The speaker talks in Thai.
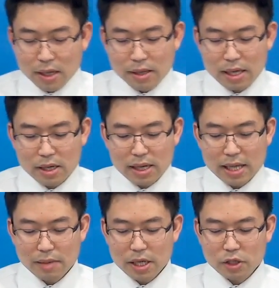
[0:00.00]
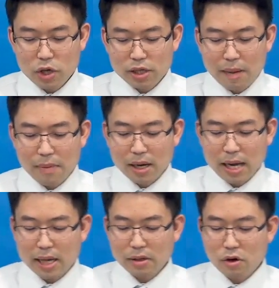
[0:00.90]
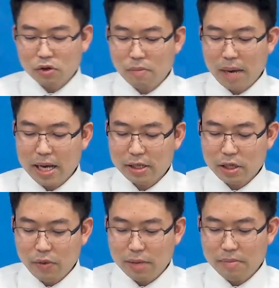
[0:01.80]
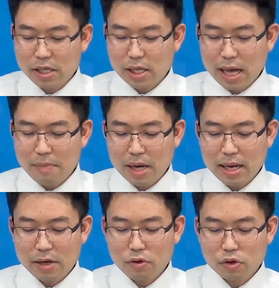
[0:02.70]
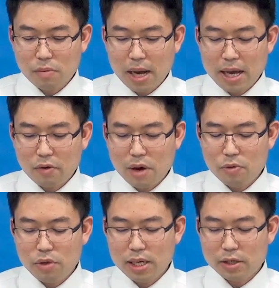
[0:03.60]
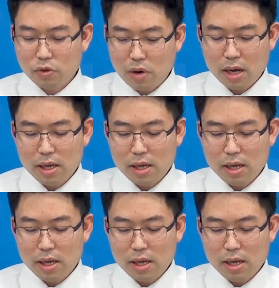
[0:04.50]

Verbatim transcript: นี่คือการดำเนินชีวิตตามหลักการของต้นไม้แห่งชีวิตไม่ใช่ตามหลักการของต้นไม้แห่งความรู้ดีและชั่ว